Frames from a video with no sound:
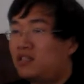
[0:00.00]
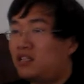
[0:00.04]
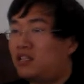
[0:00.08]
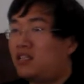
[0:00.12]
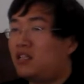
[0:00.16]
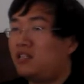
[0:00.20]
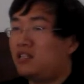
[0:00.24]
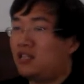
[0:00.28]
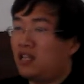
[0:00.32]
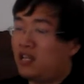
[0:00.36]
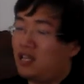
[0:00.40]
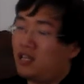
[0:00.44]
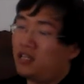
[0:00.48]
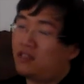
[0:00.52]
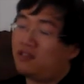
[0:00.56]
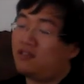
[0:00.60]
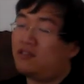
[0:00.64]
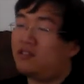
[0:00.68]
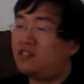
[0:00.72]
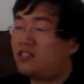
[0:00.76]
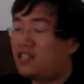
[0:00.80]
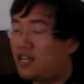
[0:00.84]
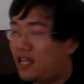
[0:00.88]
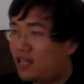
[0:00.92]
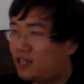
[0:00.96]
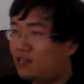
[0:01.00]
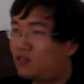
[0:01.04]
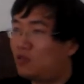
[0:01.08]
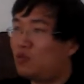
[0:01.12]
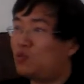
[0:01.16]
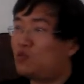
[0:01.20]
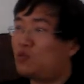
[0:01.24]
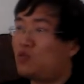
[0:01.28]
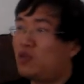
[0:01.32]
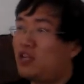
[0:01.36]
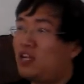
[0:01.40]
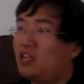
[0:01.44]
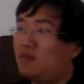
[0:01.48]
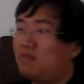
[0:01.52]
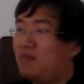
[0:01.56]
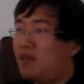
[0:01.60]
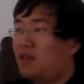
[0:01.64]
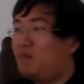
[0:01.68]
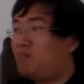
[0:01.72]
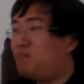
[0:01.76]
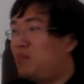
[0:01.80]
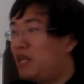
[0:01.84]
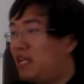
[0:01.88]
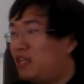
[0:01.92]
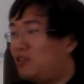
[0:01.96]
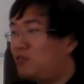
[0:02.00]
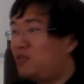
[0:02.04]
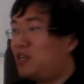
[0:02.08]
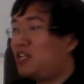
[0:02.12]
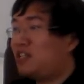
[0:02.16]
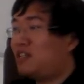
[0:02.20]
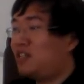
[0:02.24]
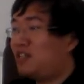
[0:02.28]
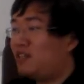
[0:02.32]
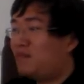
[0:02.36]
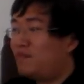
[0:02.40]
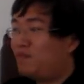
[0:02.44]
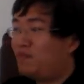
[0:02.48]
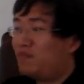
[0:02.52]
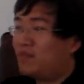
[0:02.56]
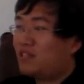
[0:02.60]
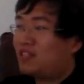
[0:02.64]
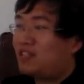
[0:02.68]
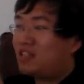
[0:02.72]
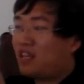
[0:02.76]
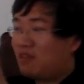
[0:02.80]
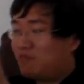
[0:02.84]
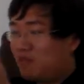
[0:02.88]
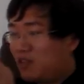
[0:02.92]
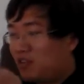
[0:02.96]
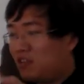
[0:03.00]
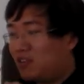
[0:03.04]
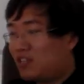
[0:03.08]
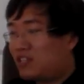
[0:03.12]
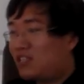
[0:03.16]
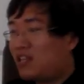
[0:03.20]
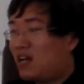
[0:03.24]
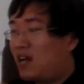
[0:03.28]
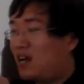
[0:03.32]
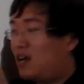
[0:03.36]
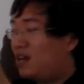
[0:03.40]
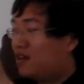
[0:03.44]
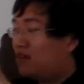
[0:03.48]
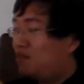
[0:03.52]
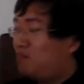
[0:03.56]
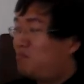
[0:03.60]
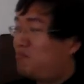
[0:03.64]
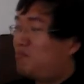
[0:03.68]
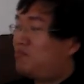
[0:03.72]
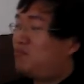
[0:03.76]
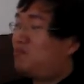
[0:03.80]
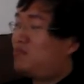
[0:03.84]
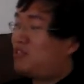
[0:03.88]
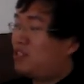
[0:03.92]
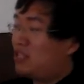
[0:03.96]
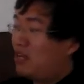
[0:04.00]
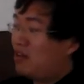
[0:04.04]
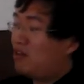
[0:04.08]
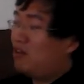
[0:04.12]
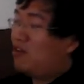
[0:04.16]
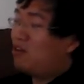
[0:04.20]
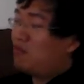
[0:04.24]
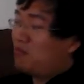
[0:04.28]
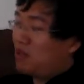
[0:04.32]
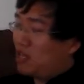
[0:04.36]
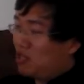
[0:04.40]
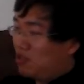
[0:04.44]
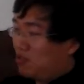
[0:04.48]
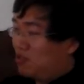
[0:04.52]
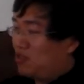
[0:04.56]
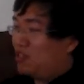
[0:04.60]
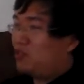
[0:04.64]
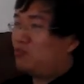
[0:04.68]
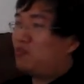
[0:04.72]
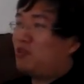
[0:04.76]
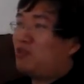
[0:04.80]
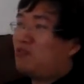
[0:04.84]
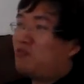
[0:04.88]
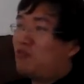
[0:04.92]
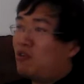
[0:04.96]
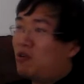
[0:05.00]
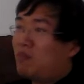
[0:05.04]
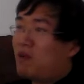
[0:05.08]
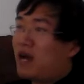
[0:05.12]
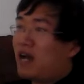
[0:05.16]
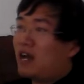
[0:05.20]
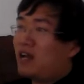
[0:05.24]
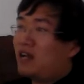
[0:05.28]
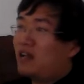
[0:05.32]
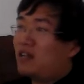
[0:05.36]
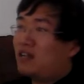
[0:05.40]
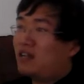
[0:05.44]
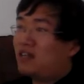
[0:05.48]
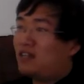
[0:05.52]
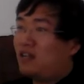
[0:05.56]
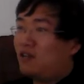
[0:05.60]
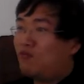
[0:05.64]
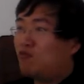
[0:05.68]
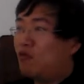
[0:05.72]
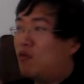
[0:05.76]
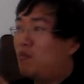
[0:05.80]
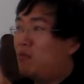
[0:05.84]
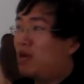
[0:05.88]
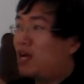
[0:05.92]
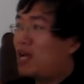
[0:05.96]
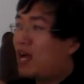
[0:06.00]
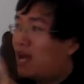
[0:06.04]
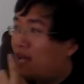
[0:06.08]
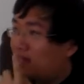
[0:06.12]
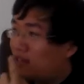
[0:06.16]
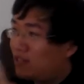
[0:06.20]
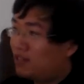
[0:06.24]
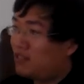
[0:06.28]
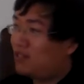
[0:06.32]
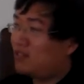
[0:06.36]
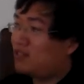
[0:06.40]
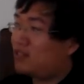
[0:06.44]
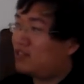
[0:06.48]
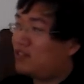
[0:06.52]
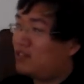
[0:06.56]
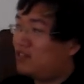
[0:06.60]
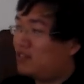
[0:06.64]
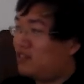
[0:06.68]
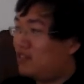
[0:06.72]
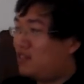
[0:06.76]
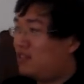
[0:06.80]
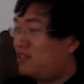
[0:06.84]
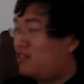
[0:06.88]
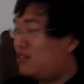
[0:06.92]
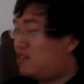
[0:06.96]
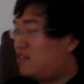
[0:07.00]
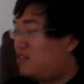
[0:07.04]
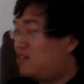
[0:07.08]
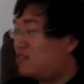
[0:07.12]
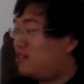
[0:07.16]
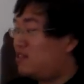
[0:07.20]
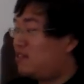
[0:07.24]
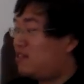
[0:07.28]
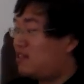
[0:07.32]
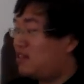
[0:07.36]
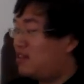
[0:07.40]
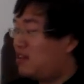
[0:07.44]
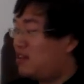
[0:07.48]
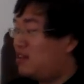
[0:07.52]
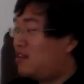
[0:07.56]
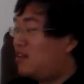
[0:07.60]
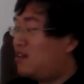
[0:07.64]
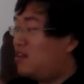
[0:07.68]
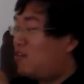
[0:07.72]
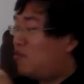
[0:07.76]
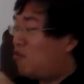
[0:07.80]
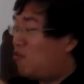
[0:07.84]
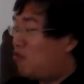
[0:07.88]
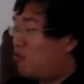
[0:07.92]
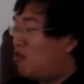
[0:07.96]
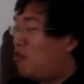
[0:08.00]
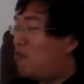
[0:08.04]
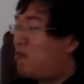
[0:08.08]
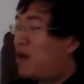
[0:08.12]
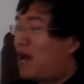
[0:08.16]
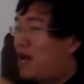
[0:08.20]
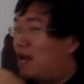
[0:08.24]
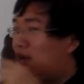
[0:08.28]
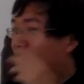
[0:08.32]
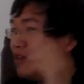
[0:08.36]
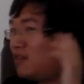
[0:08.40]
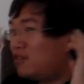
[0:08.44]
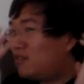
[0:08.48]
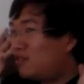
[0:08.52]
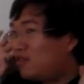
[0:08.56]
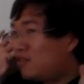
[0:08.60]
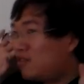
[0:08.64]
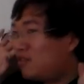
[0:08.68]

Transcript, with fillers: 这些人都是在一个洞穴里面，背对着，前面有个墙，人后面有一堆火把，我们看到的那个世界其实是这个火把